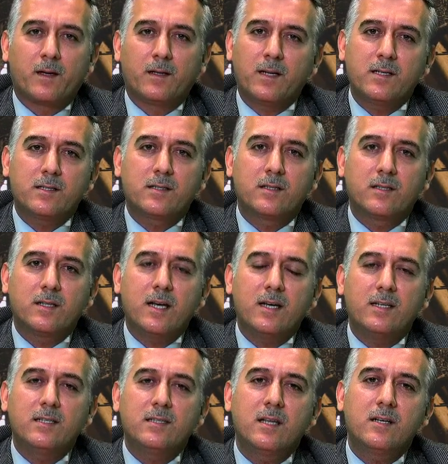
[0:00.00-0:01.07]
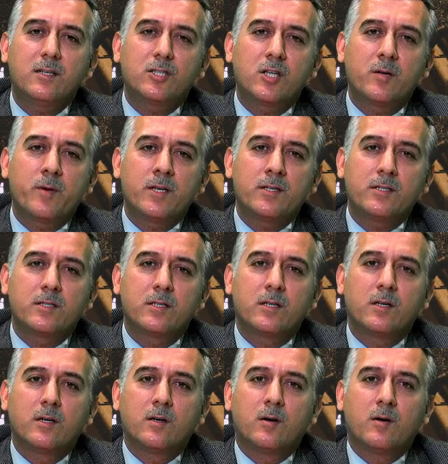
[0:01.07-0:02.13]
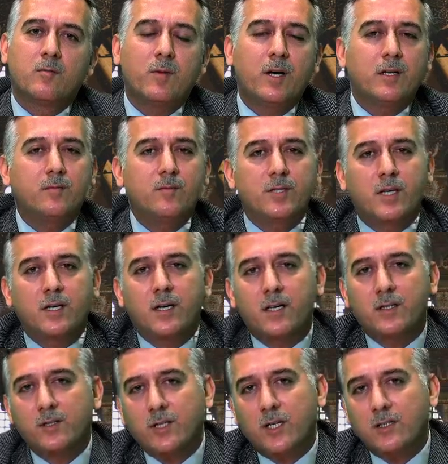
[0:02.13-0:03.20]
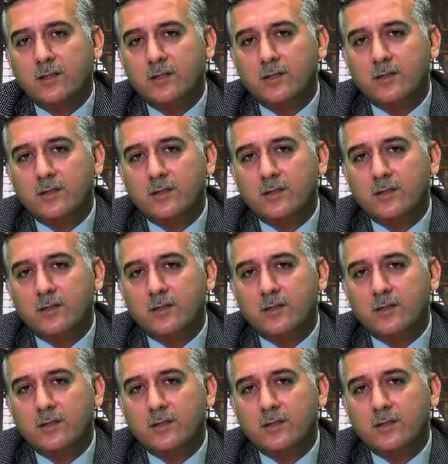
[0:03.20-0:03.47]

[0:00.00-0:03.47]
Nasıl? Yani ister istemez malımıza karışan